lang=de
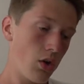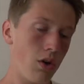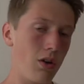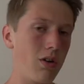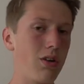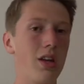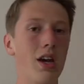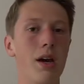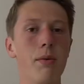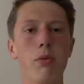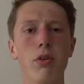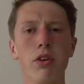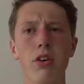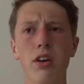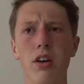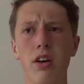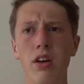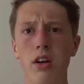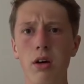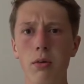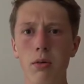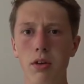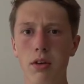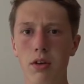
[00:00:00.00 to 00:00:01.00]
Und ich habe euch ja,
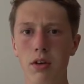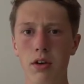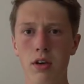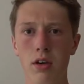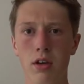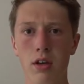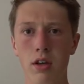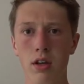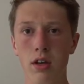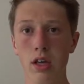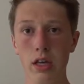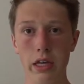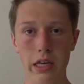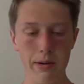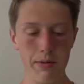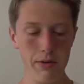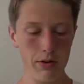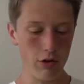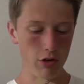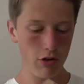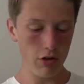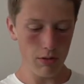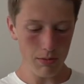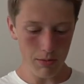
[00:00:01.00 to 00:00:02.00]
glaube ich, nee, ich habe
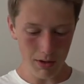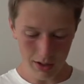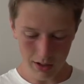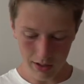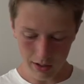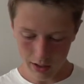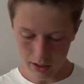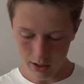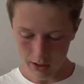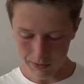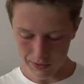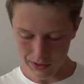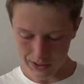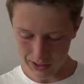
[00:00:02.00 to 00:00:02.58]
euch noch nicht mal gesagt,